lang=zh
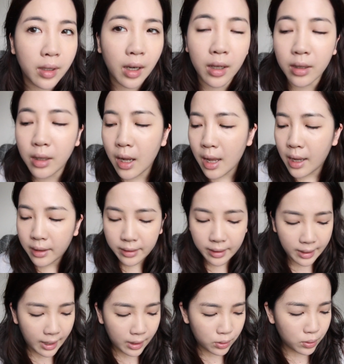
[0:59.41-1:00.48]
膏，
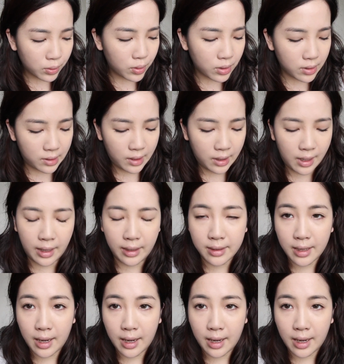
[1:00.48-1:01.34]
等一下就直接来